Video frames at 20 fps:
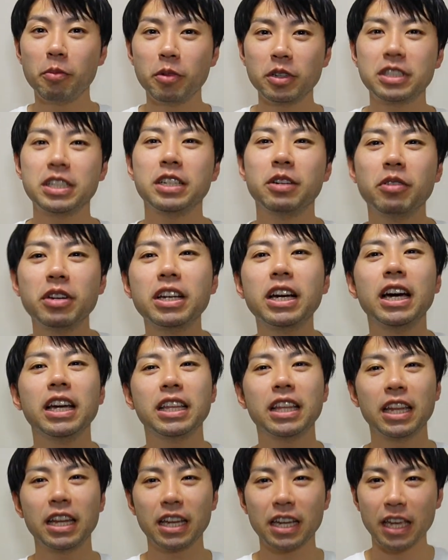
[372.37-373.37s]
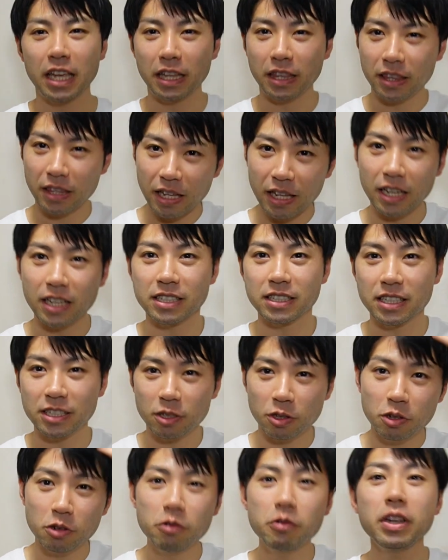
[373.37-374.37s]
もしご理解いただけてですね、
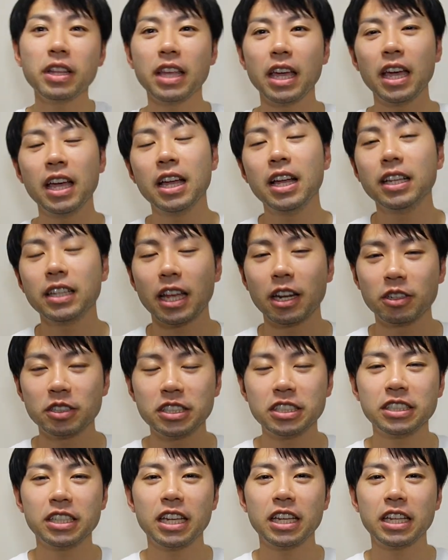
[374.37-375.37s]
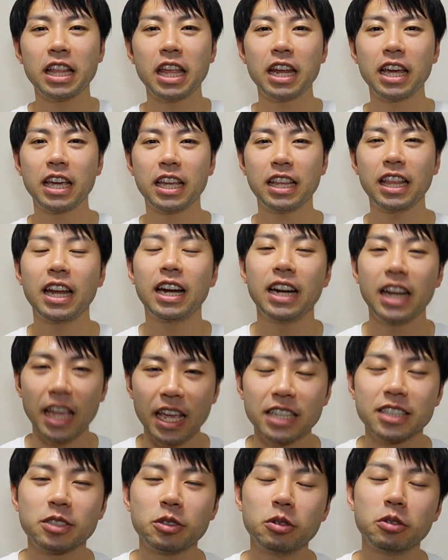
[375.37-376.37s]
その上で楽しんでいただけたら
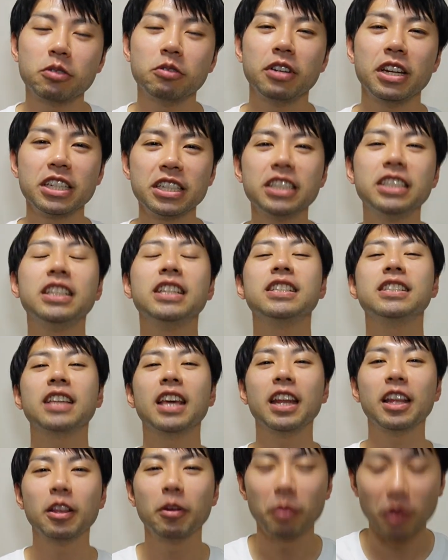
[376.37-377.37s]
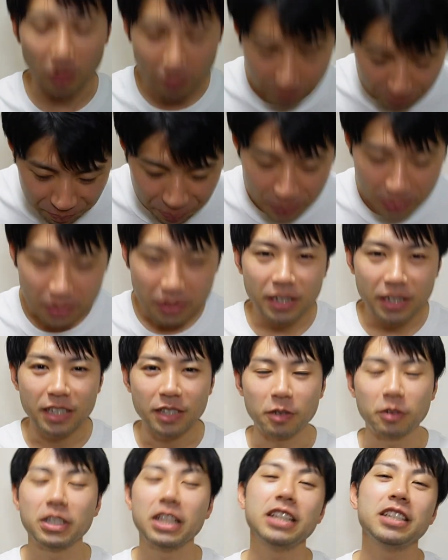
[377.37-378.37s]
ね、すごく嬉しいんですけれども、
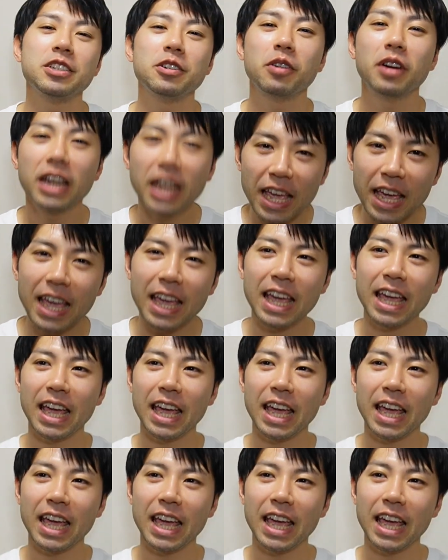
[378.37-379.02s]
どうでしょうかね。